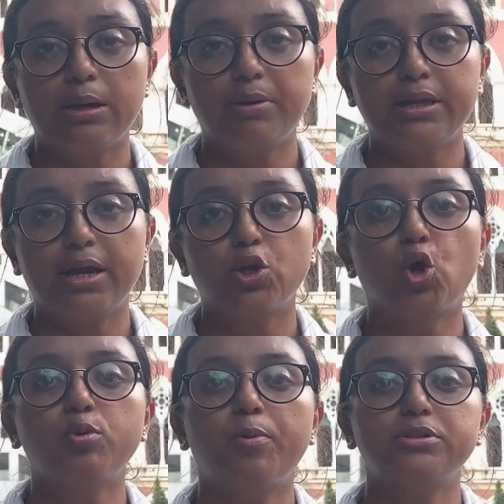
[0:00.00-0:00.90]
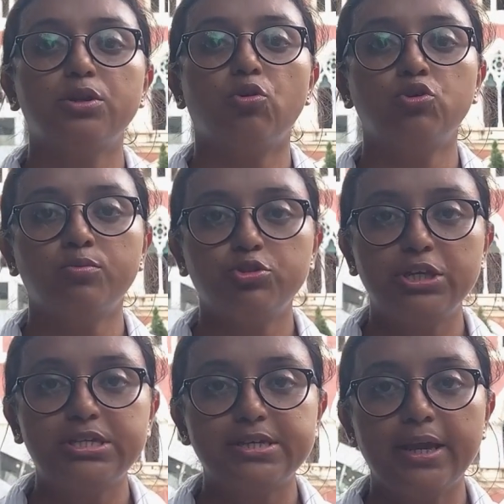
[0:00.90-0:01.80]
নাবালিকার গর্ভপাতের
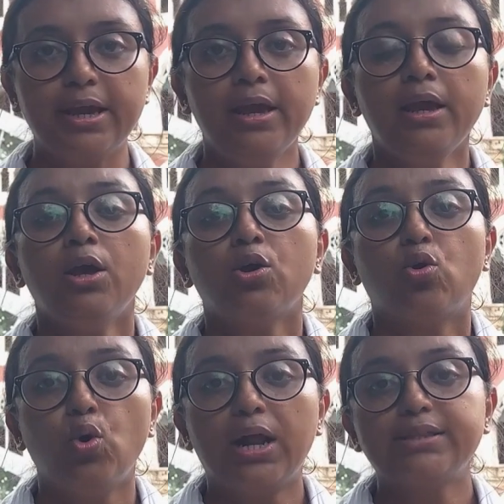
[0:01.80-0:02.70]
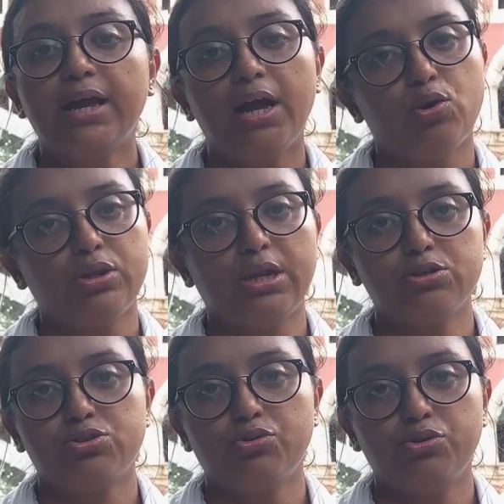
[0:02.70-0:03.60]
অনুমতি চেয়ে কলকাতা হাইকোর্টের
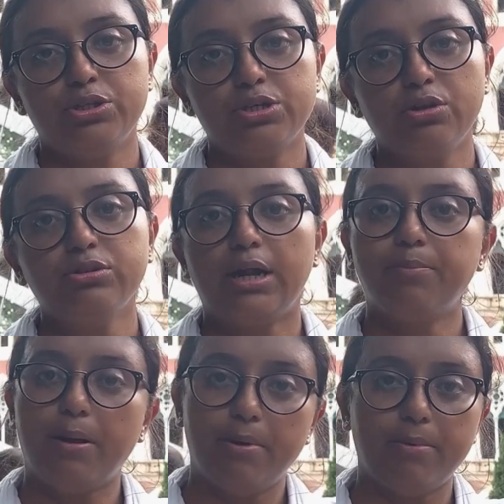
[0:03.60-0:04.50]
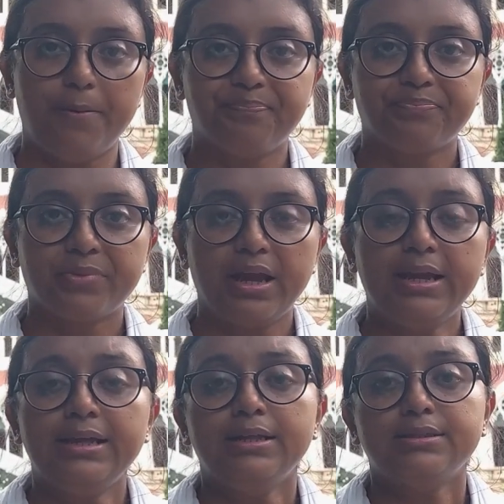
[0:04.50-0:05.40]
দ্বারস্থ হয়েছিল তার বাবা মা
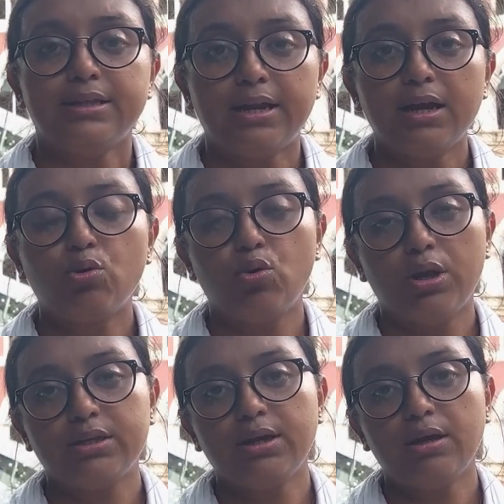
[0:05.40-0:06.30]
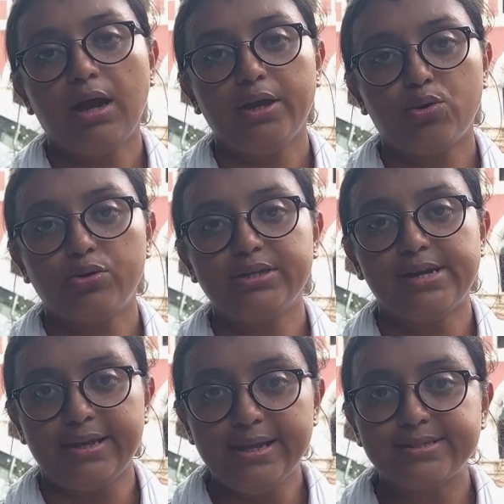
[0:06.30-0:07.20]
তারা কলকাতা হাইকোর্টে
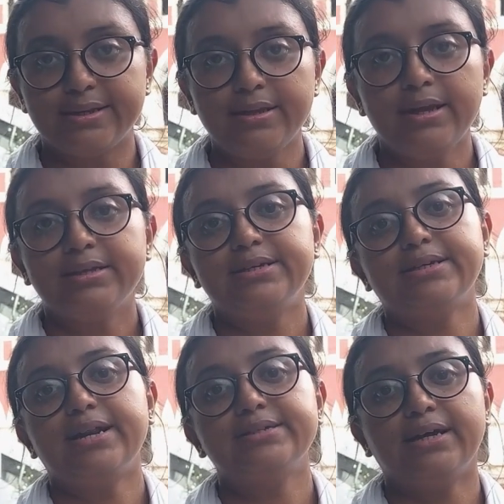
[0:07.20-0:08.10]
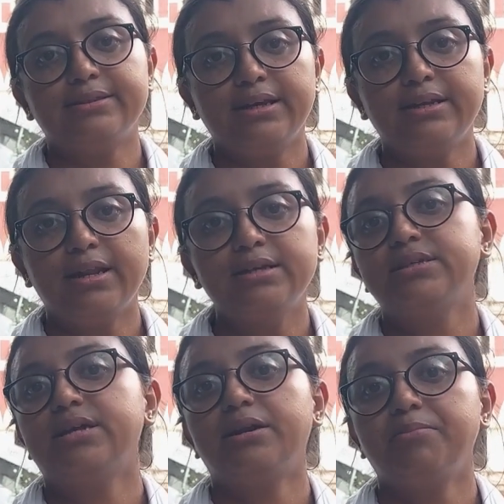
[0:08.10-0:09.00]
জানিয়েছেন যে তারা জানতেন না যে
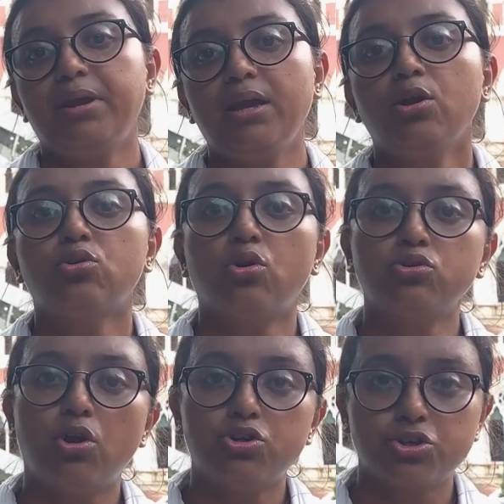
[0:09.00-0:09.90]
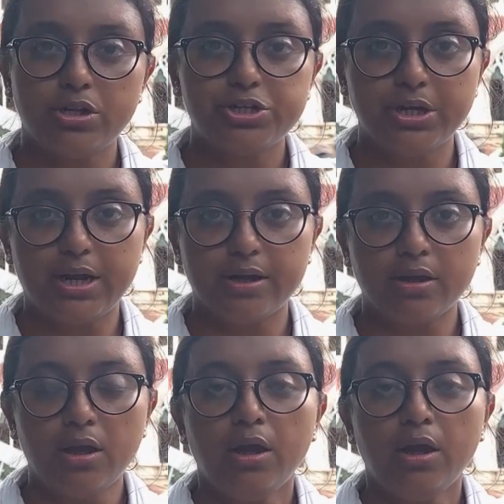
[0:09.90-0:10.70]
তার মেয়ে গণধর্ষণের শিকার